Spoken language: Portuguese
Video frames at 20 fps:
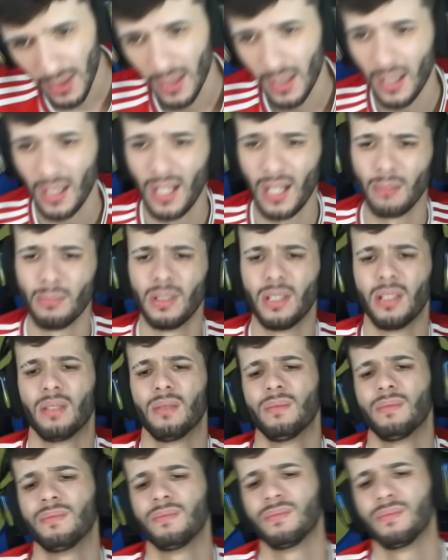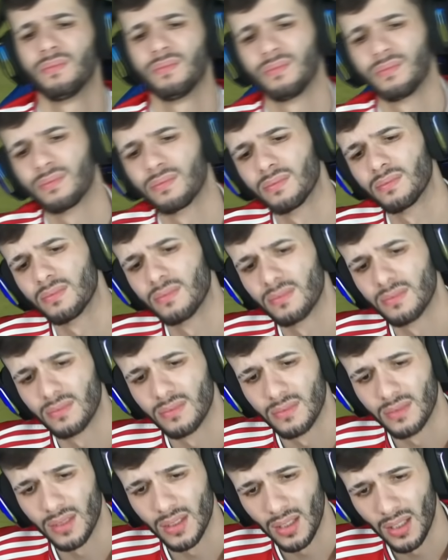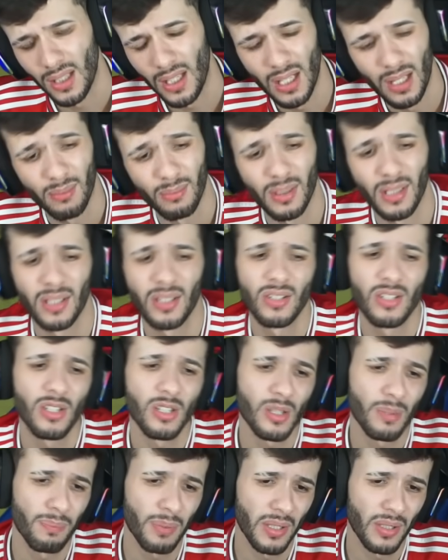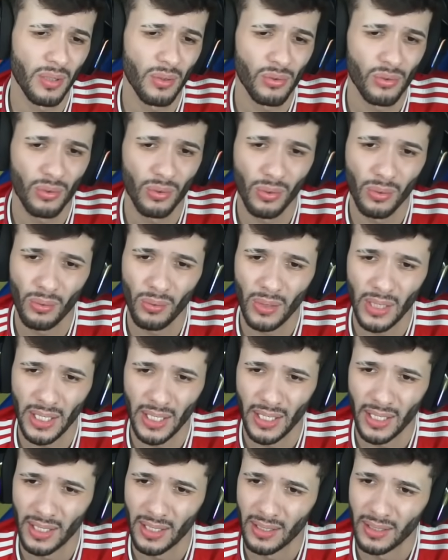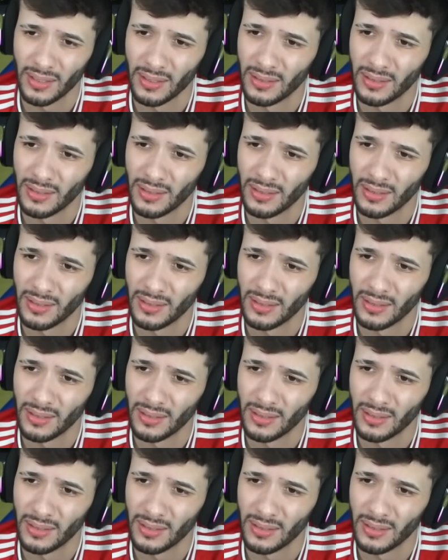Ah, mano. Ah, mano. A gente perdeu o jogo, cara.